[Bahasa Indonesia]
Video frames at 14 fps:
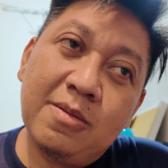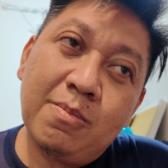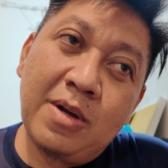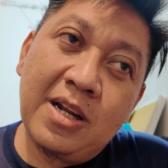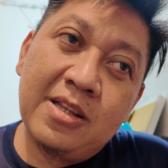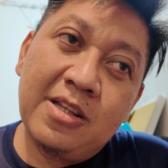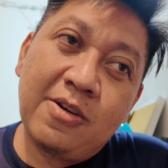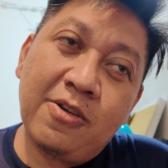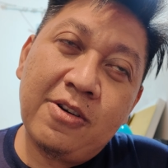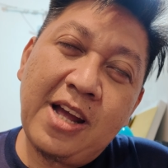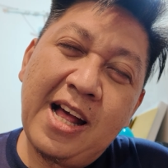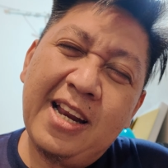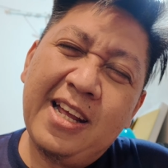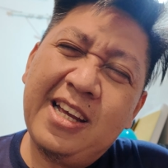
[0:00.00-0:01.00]
malah dikon
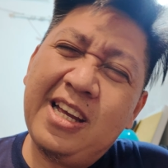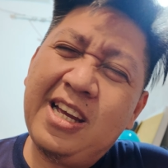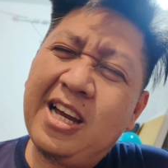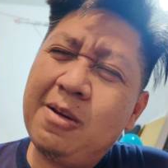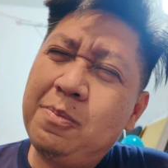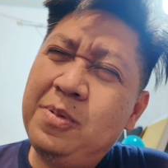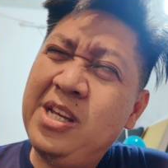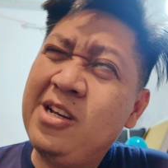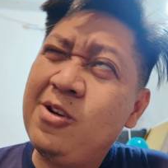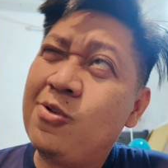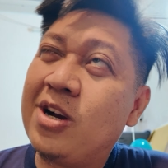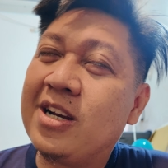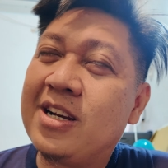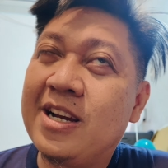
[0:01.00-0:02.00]
ngali kan
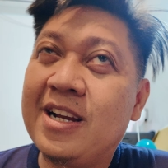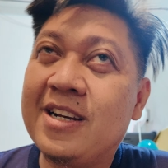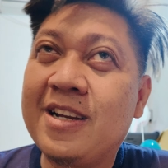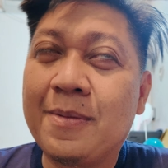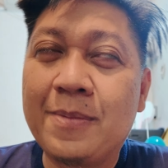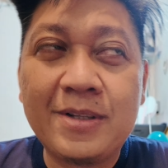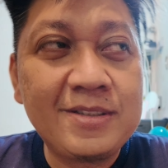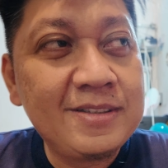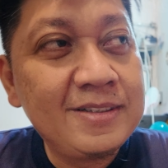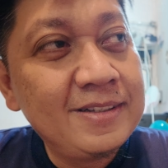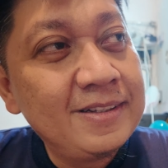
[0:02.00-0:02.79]
bingung kadang-kadang mas.